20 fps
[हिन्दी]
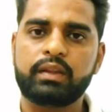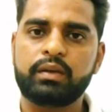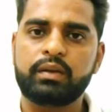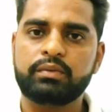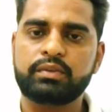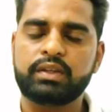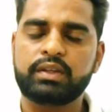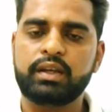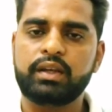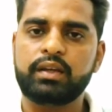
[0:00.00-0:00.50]

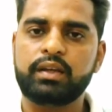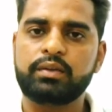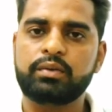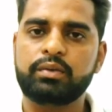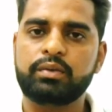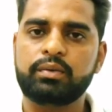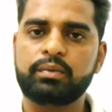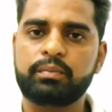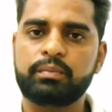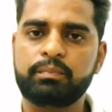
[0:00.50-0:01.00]
उसके जो
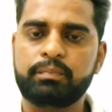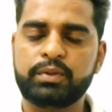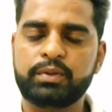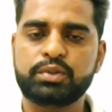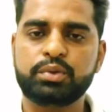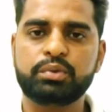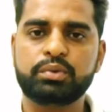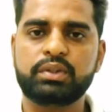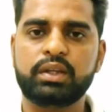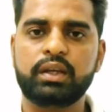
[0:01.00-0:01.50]

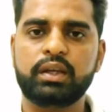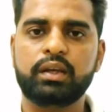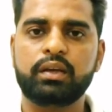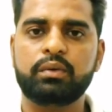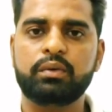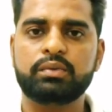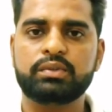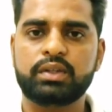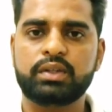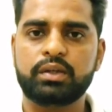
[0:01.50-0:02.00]
पशु थे
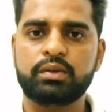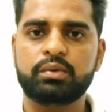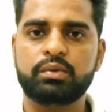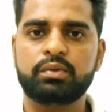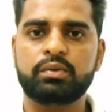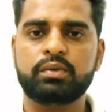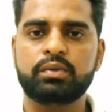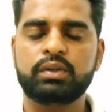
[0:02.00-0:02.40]
उसके जो